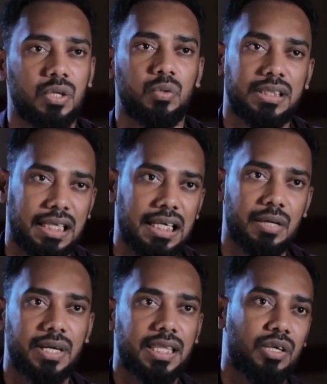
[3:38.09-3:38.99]

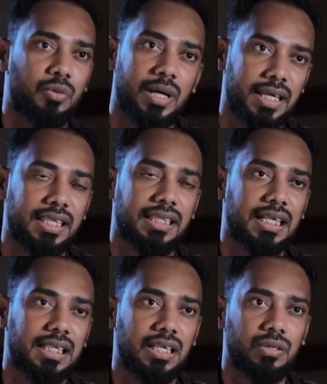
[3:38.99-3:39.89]
ونتعلم اكثر وبحثت
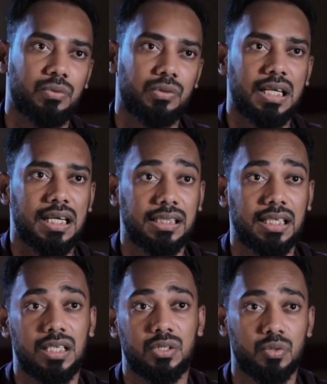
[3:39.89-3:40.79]
اكثر وطلعت
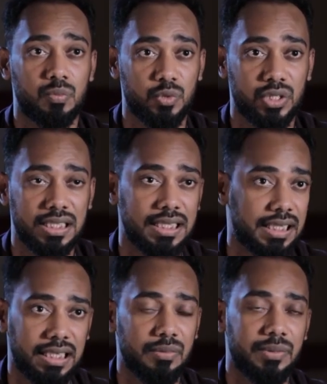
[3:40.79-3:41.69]
على كتب
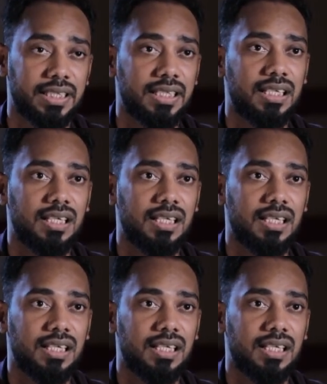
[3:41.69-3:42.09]
موسيقيه علميه